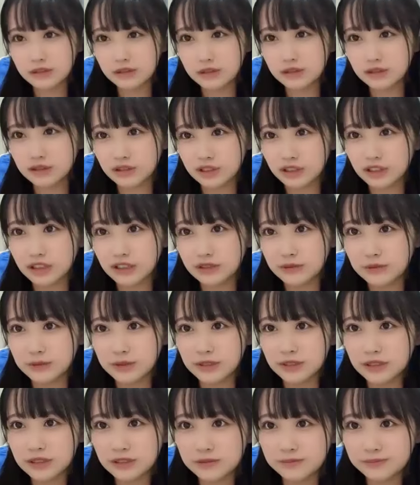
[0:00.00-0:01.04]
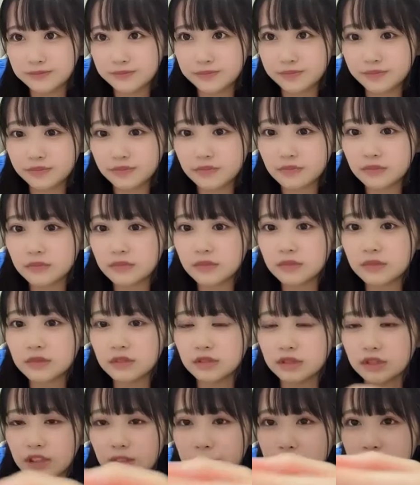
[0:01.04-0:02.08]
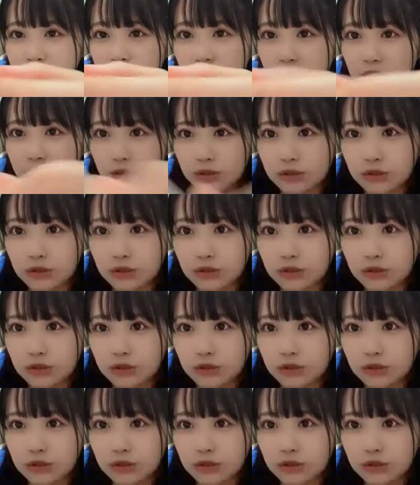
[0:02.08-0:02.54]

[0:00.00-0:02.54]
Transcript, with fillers: じゃ次いきます続きまして